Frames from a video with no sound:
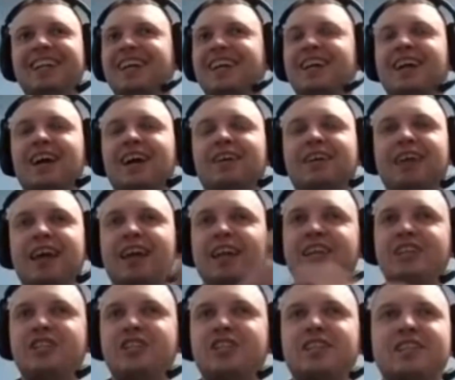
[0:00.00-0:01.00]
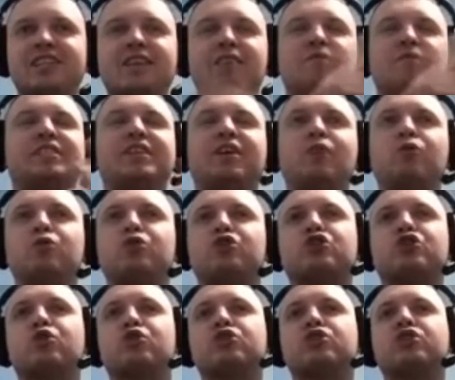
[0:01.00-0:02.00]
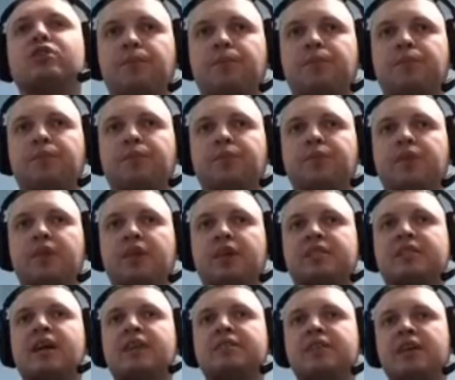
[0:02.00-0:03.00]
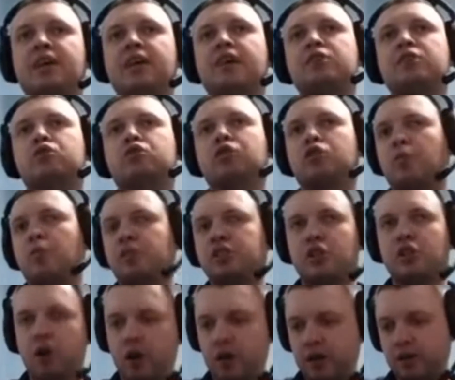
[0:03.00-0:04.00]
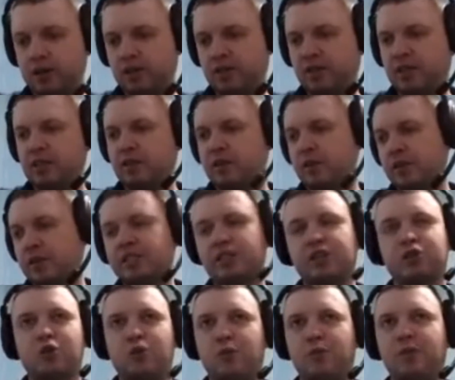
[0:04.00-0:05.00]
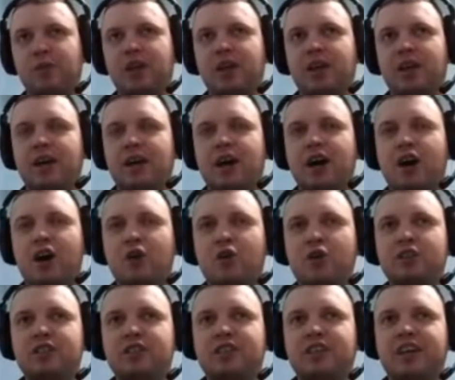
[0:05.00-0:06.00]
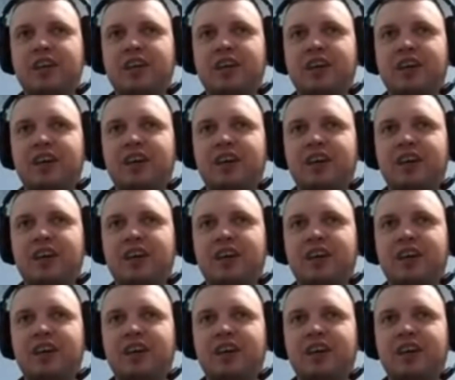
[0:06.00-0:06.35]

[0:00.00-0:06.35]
я, я лично сам все уничтожил. Кстати, если что-то пошло, давайте я вам расскажу. Родинки